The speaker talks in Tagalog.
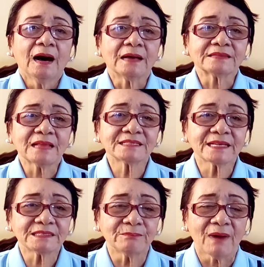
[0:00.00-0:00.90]
at
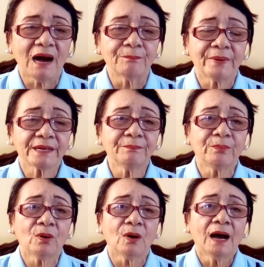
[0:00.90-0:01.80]
nasa simbahan pa rin
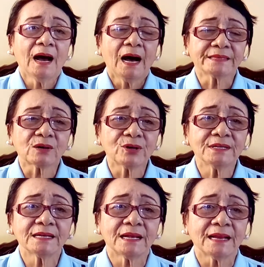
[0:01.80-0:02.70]
po at ako
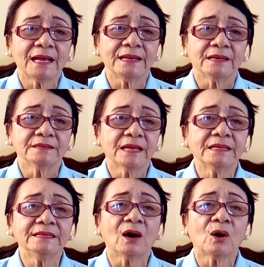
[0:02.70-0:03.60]
inananalig na
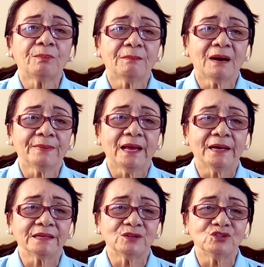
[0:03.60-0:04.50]
hindi ako
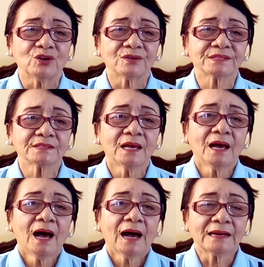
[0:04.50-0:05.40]
pababayaan ng Diyos.
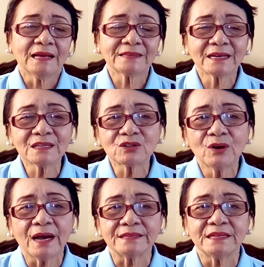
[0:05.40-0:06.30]
Ang lahat ng
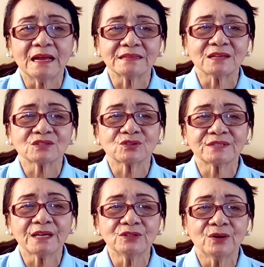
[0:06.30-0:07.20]
ito ay tinataas ko
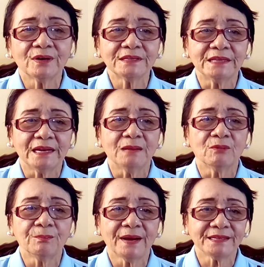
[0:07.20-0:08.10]
sa inyo in the name
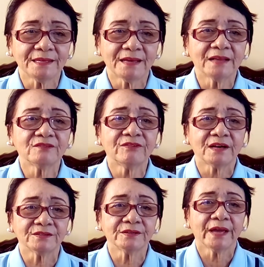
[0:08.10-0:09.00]
of mighty God
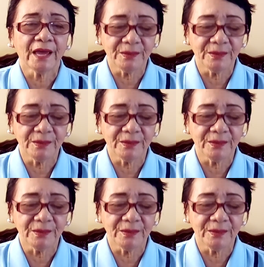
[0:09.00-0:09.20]
Father,